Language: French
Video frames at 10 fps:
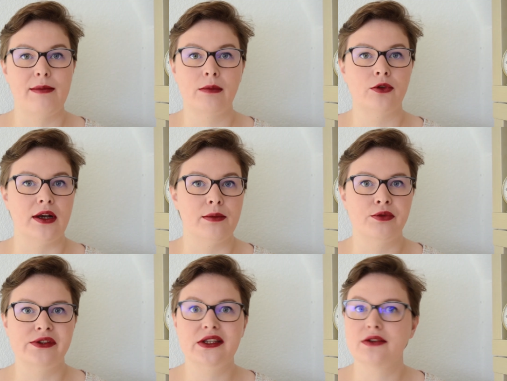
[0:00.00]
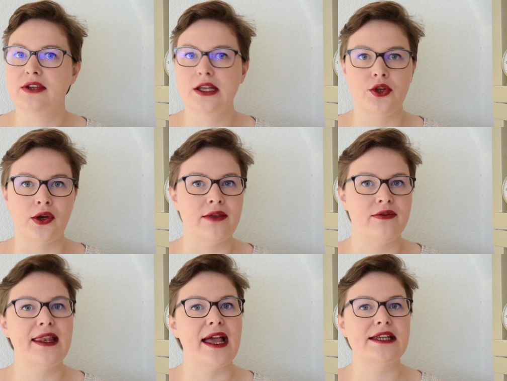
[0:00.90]
et même dans les petites villes, dans les
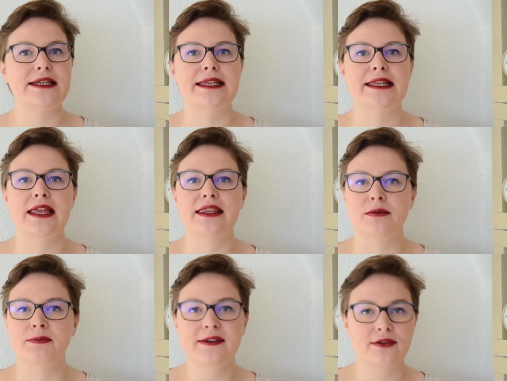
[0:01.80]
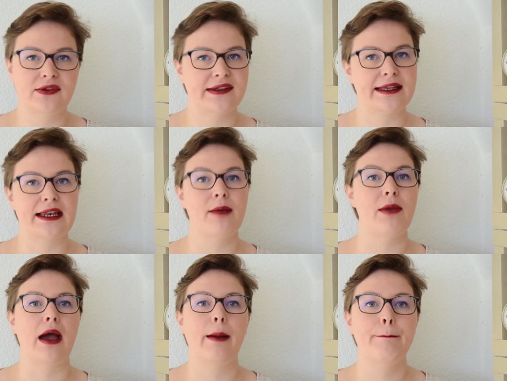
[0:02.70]
villages, il y a des pistes
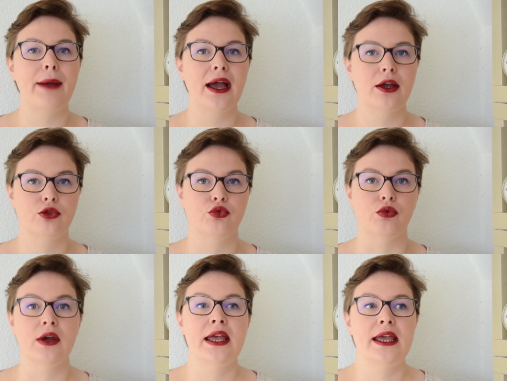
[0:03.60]
cyclables partout.